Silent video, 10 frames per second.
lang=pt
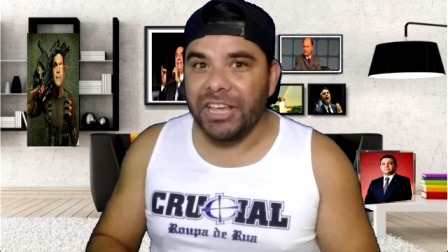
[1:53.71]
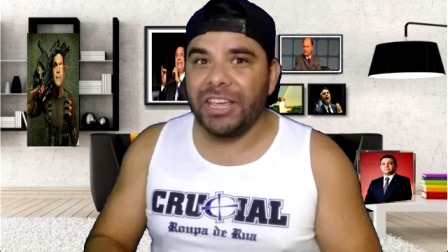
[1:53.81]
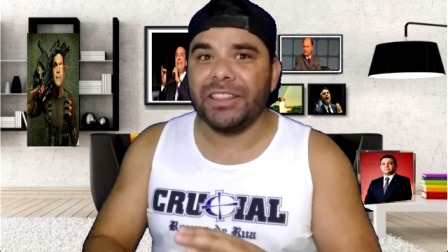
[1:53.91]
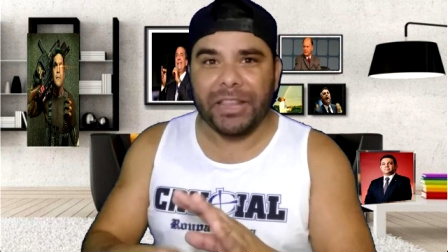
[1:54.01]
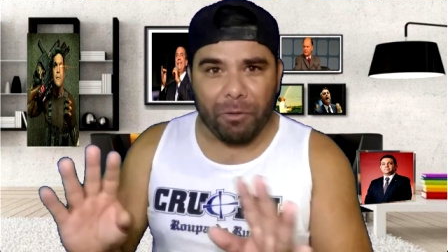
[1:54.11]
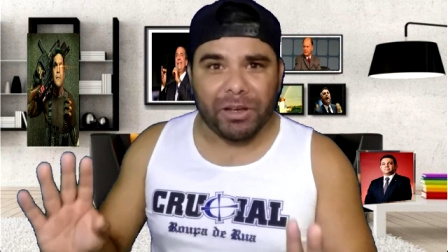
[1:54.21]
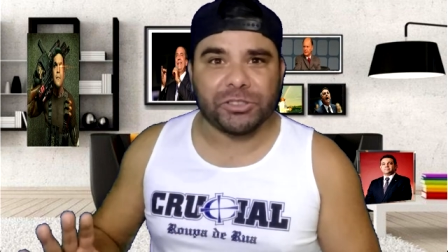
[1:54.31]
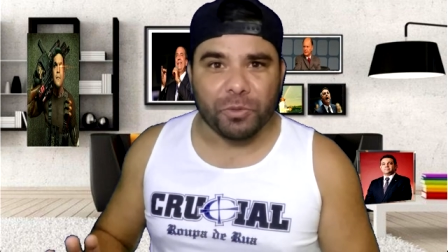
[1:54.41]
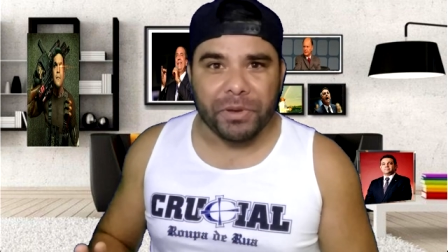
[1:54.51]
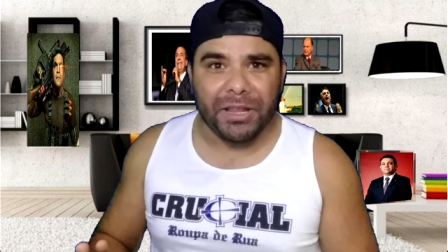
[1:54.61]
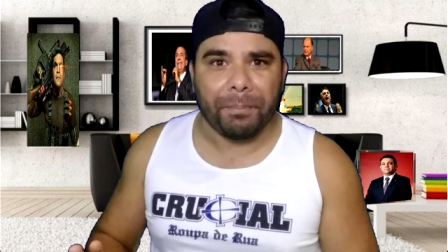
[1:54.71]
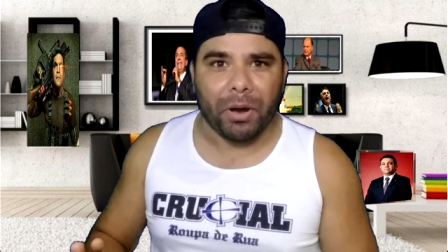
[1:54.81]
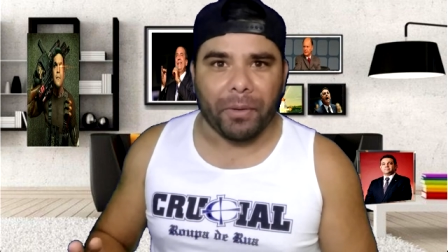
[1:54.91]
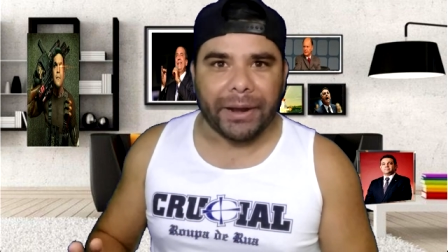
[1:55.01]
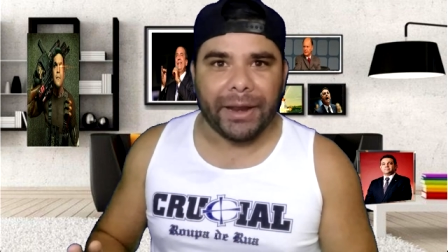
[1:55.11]
E deu uma sumida
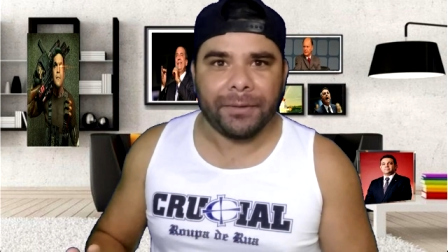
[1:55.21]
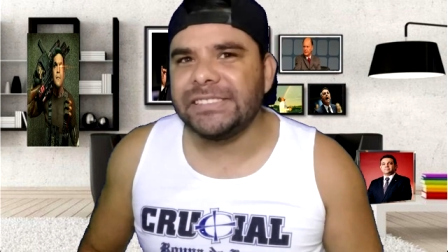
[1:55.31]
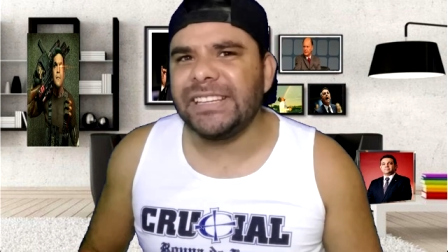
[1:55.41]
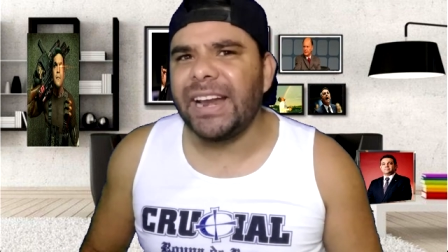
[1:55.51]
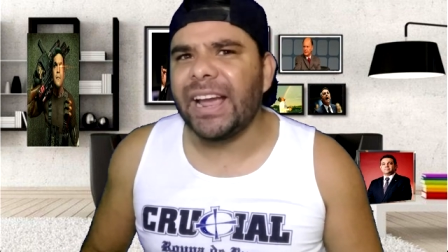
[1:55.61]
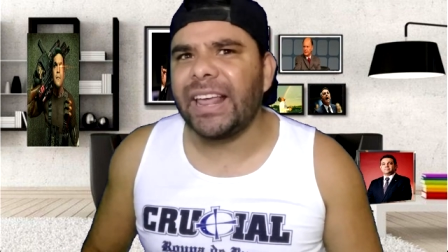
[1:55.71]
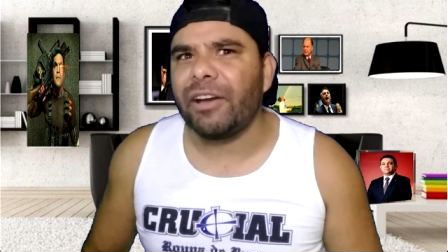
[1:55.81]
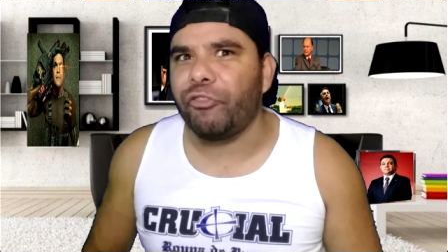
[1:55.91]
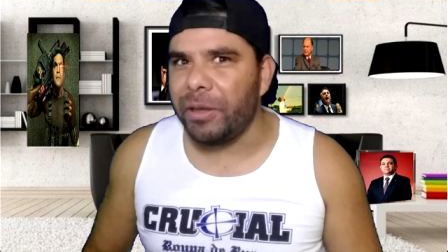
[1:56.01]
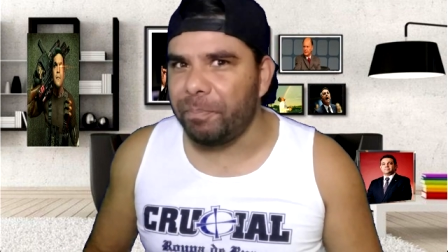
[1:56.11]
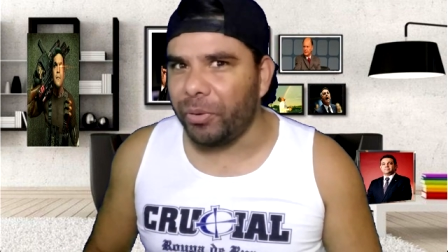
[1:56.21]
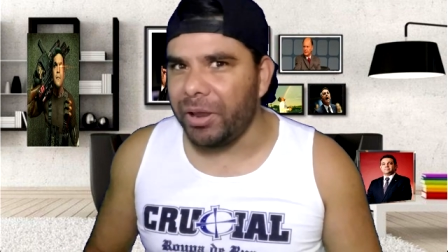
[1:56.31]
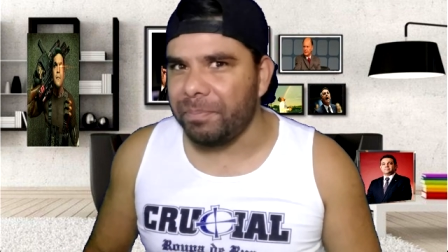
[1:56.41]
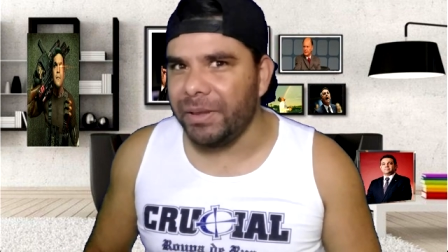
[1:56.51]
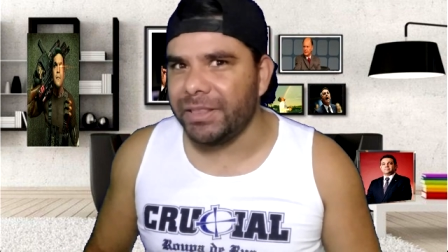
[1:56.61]
boa, né? Será que ela foi
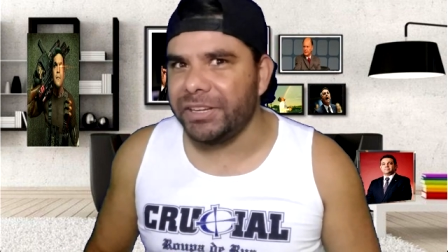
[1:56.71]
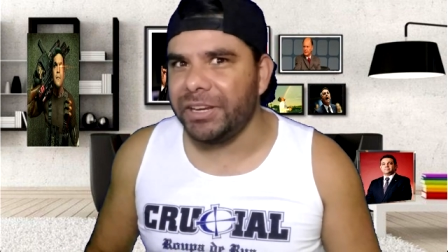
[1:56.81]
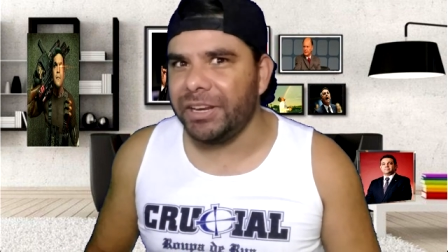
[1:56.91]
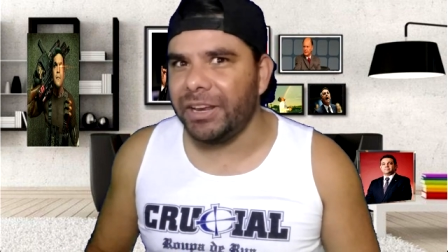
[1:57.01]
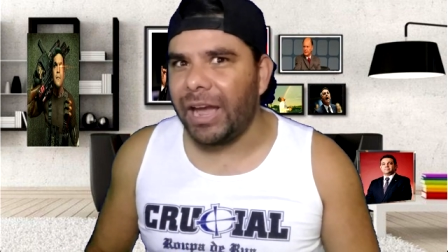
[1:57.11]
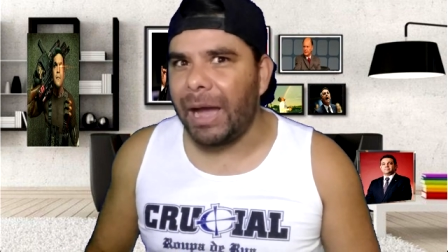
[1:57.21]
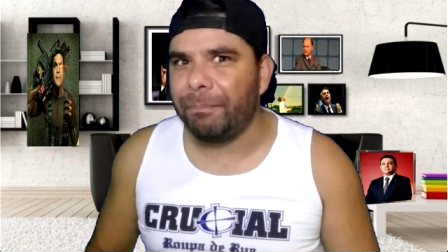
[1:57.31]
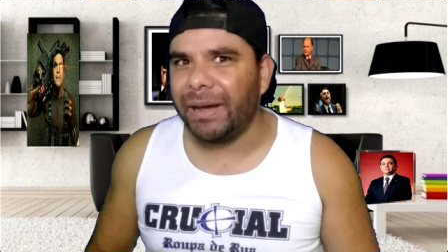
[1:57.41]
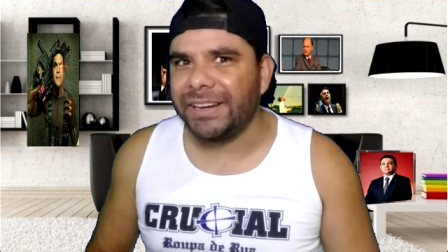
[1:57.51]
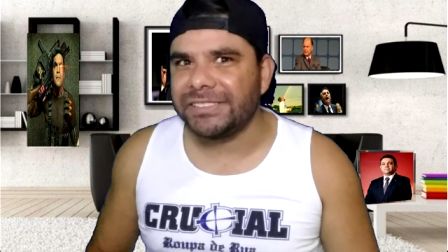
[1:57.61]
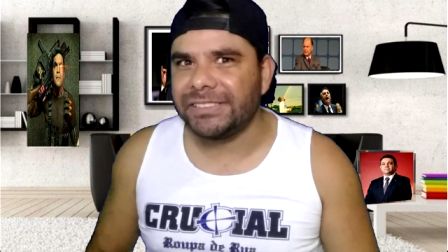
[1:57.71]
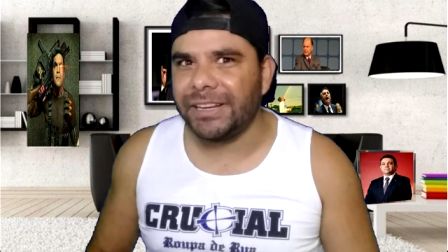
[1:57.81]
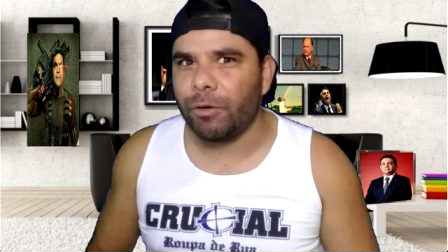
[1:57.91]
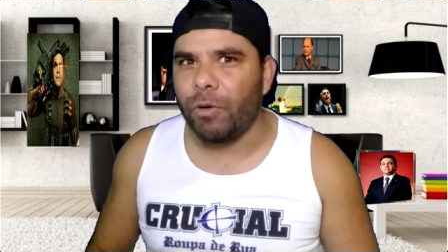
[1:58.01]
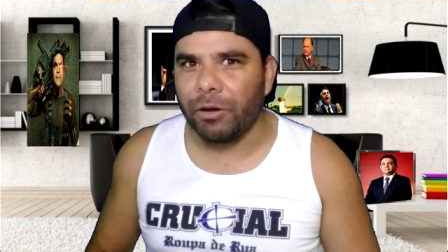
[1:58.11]
proibida de aparecer
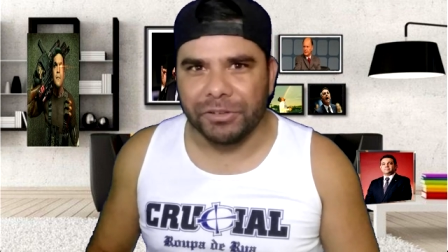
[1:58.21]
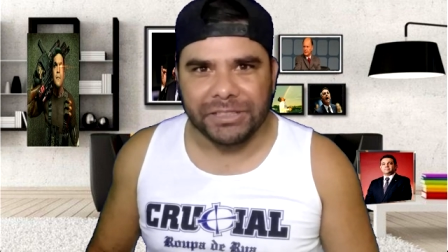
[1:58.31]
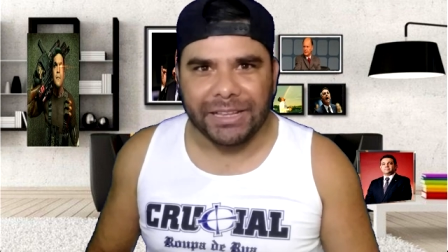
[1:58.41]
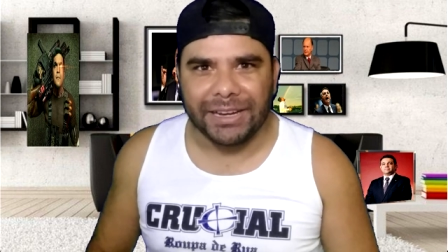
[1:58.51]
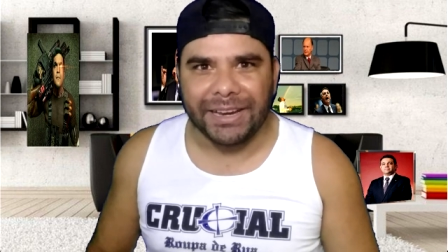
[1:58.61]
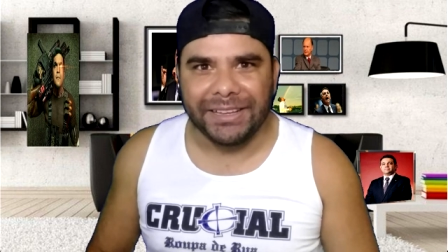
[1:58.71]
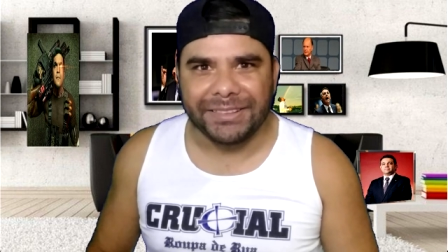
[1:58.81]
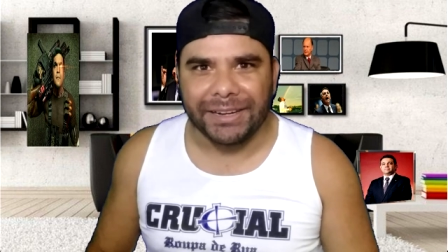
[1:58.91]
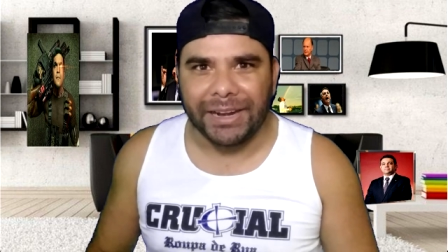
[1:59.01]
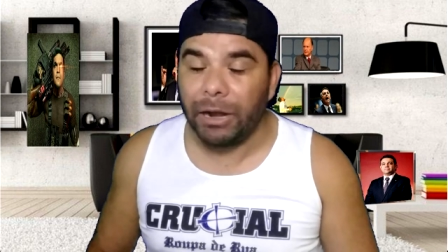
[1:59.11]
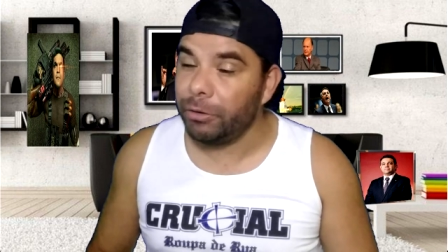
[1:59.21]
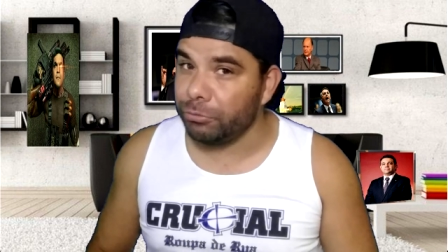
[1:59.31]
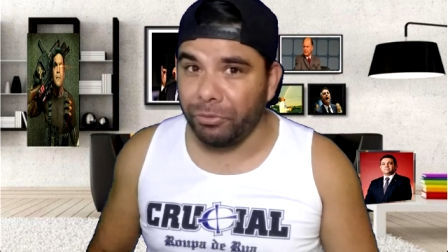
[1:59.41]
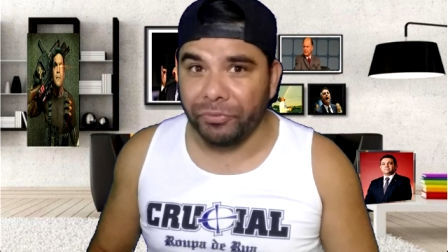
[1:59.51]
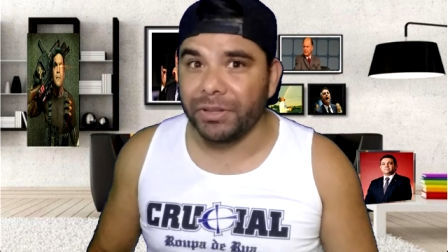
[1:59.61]
alguma coisa dela na internet? Eu não
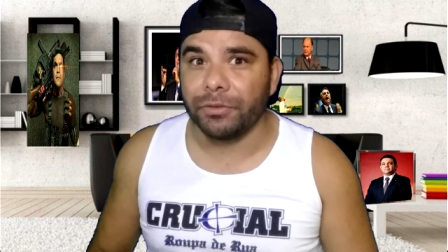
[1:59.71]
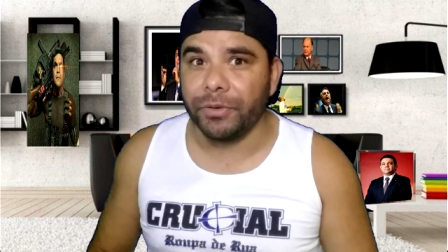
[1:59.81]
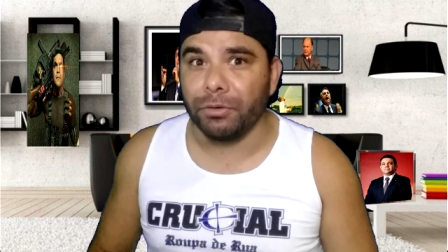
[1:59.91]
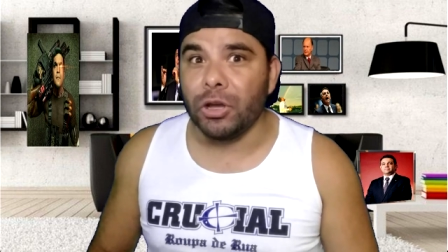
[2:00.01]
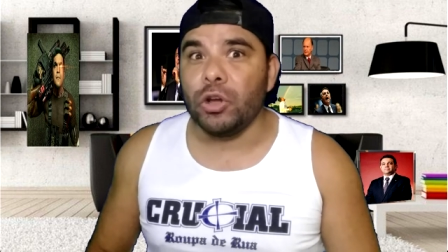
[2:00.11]
duvido, viu?